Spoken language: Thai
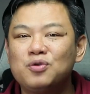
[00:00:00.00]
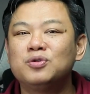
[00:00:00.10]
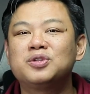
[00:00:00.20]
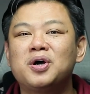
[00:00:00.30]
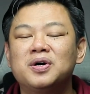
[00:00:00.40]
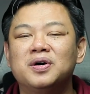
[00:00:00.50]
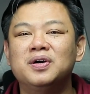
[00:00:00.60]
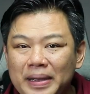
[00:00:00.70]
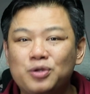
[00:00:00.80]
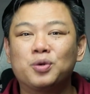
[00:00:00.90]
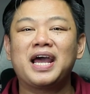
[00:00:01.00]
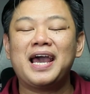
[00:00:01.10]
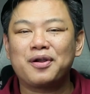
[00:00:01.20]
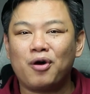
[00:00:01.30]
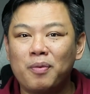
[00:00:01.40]
ที่คุณต้องเป็นตัวแท
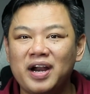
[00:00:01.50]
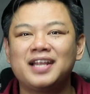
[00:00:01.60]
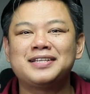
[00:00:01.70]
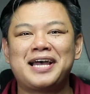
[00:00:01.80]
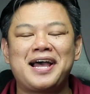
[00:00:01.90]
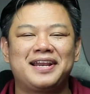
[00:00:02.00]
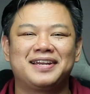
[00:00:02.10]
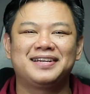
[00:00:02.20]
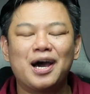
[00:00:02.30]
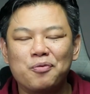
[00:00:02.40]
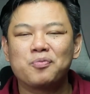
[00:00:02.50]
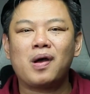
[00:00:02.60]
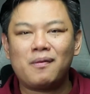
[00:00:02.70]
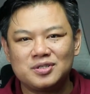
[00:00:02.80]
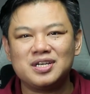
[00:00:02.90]
นของประเทศชาติอารมณ์
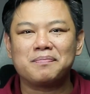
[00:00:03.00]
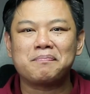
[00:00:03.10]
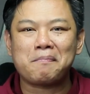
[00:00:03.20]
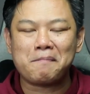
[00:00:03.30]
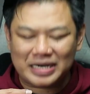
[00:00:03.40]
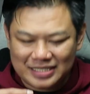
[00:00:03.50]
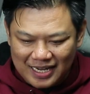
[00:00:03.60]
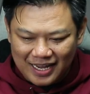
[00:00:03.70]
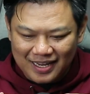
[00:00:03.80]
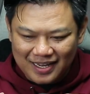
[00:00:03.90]
ความรู้สึกมันจะ